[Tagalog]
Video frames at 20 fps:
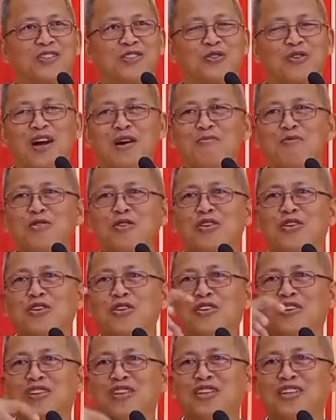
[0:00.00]
So
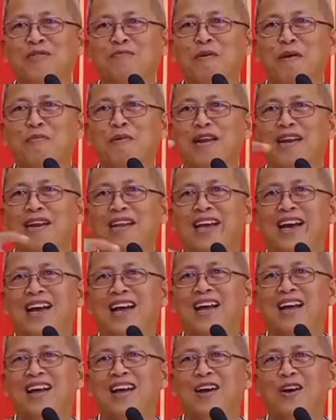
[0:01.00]
kamong
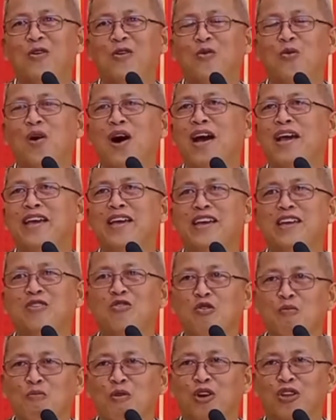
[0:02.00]
pamilya, why
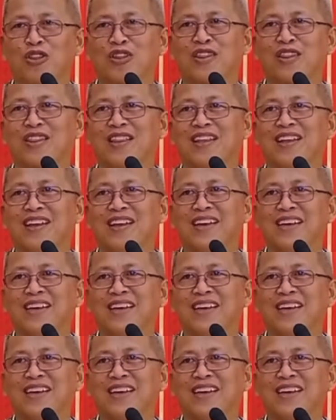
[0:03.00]
gubot?